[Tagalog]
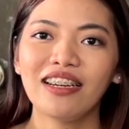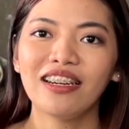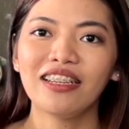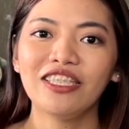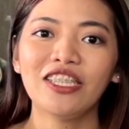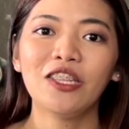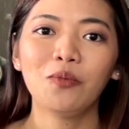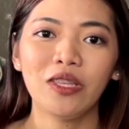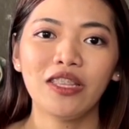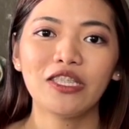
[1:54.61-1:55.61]
ng
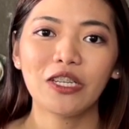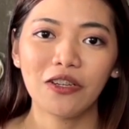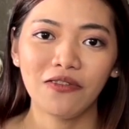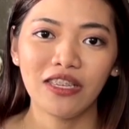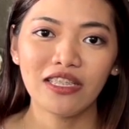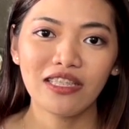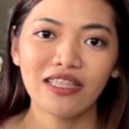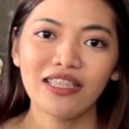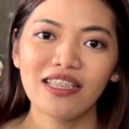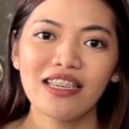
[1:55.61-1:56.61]
genuine na
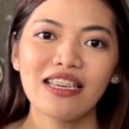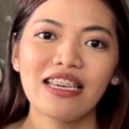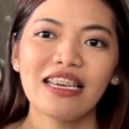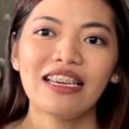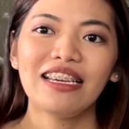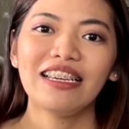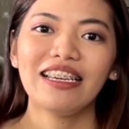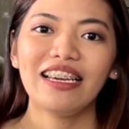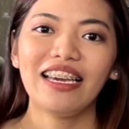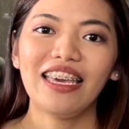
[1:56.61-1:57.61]
service.
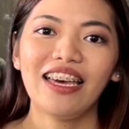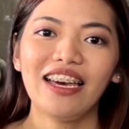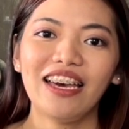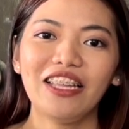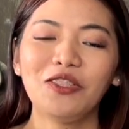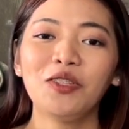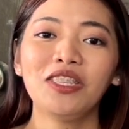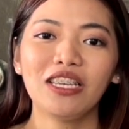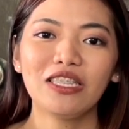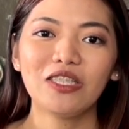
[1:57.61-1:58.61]
Kaya
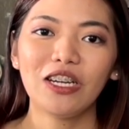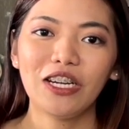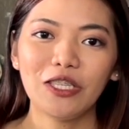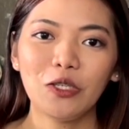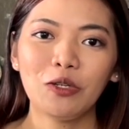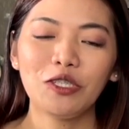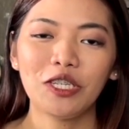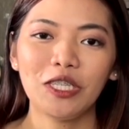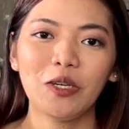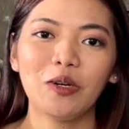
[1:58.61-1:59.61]
doon na nag-start
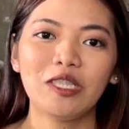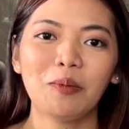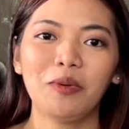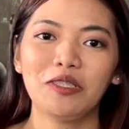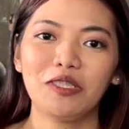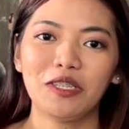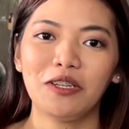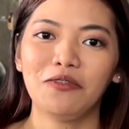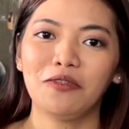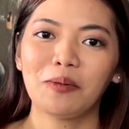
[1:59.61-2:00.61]
yung journey ko sa
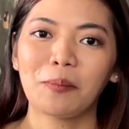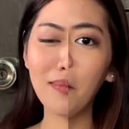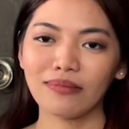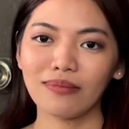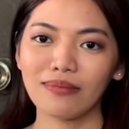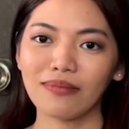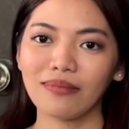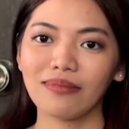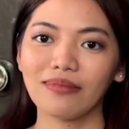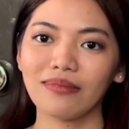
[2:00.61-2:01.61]
pagsusulit.
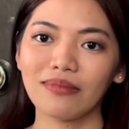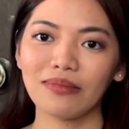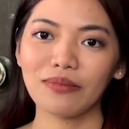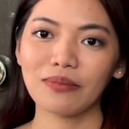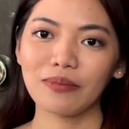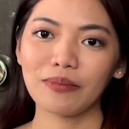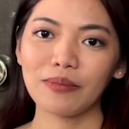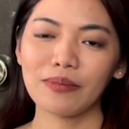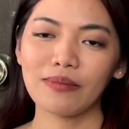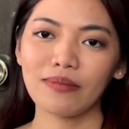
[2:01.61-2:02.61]
Ano yung mga
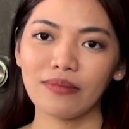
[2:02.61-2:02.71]
pagsubok na